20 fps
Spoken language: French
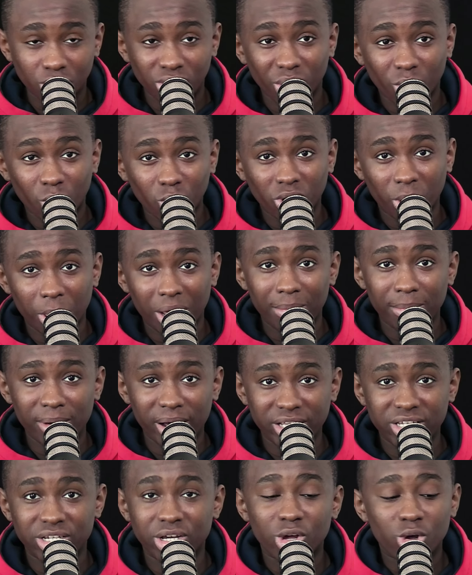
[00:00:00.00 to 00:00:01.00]
déroule en
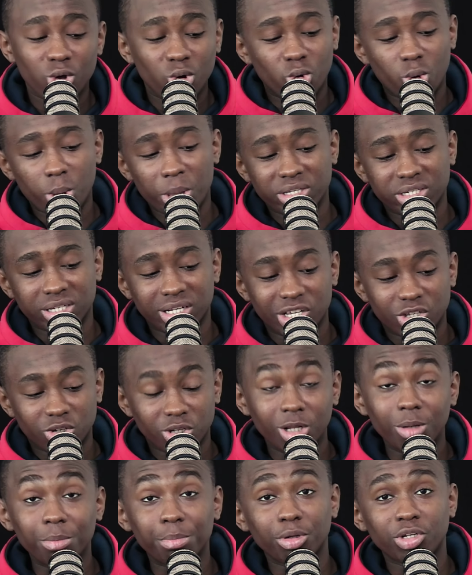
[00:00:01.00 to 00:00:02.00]
Allemagne. On a
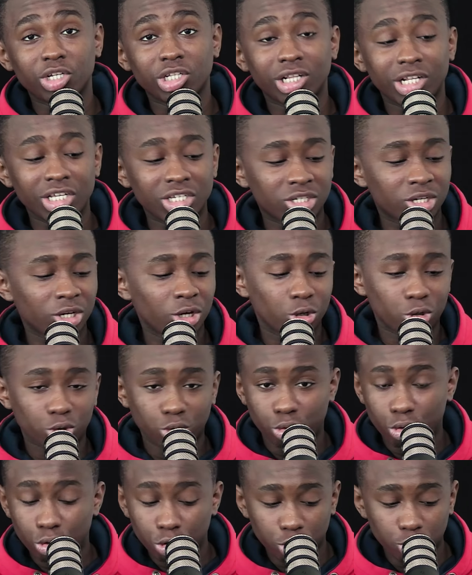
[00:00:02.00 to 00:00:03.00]
sélectionné une petite liste
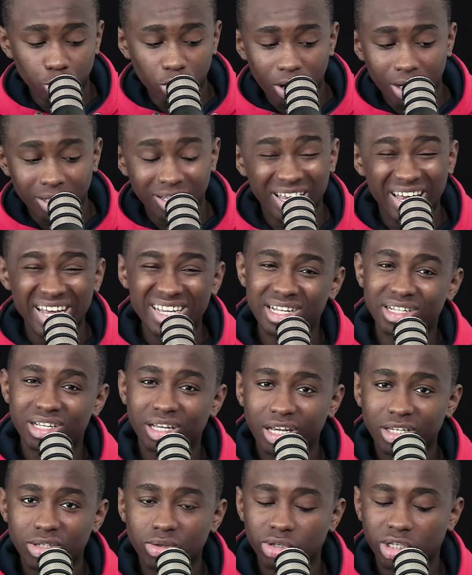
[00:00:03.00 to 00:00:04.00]
de joueurs très
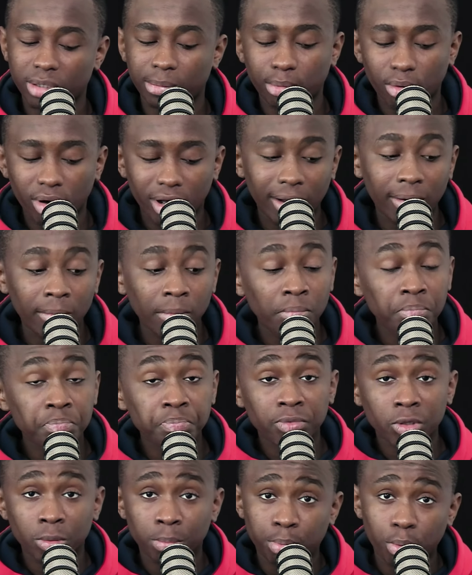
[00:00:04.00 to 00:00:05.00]
intéressants qui pourraient,
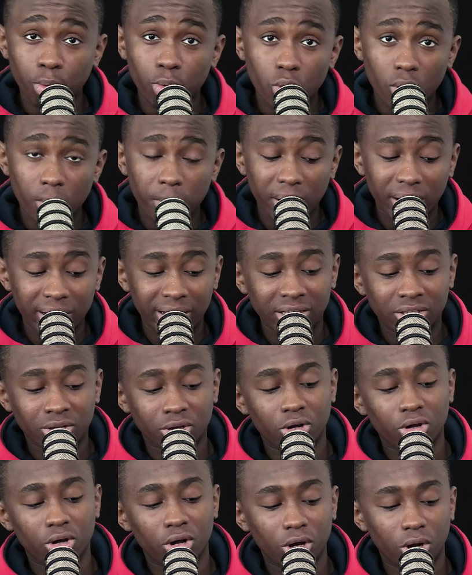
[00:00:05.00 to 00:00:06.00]
pourquoi pas,
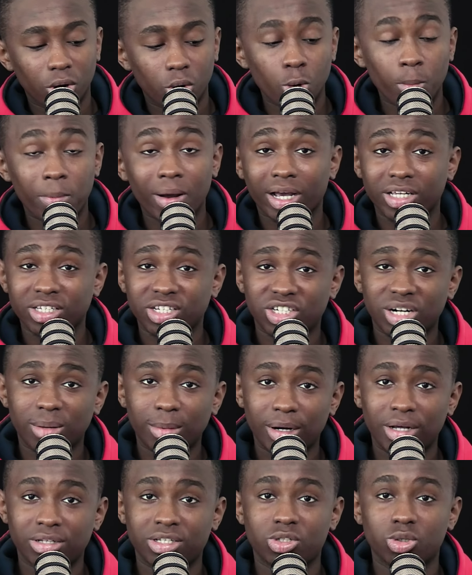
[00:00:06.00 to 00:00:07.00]
être euh, au Paris
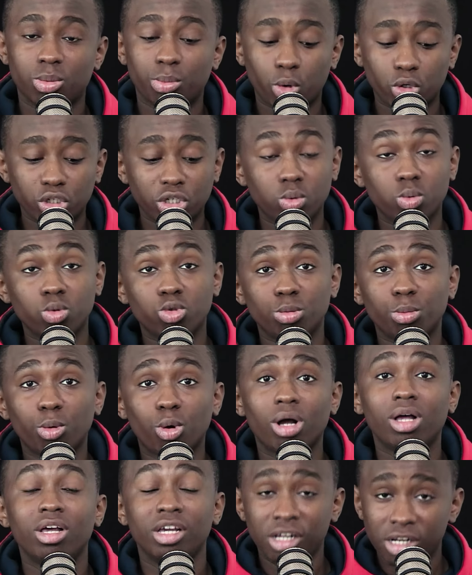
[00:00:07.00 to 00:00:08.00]
Saint-Germain la saison prochaine ou du
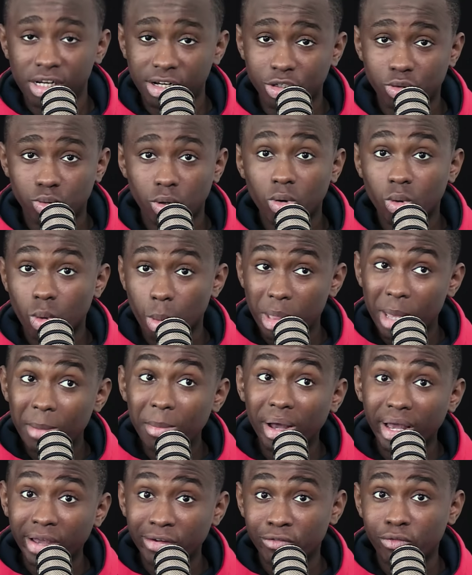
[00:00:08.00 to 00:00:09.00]
moins les joueurs qu'on
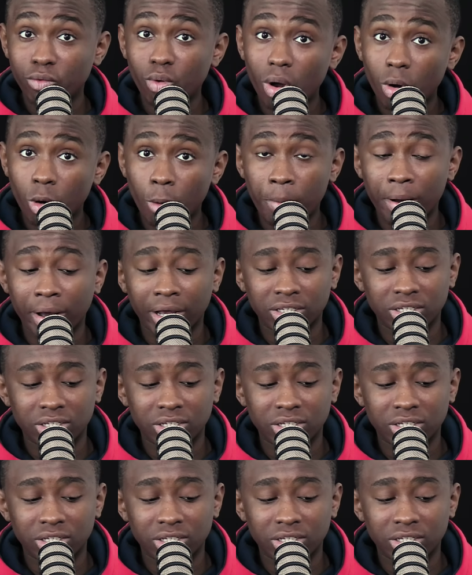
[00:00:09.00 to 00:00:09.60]
aimerait voir au Paris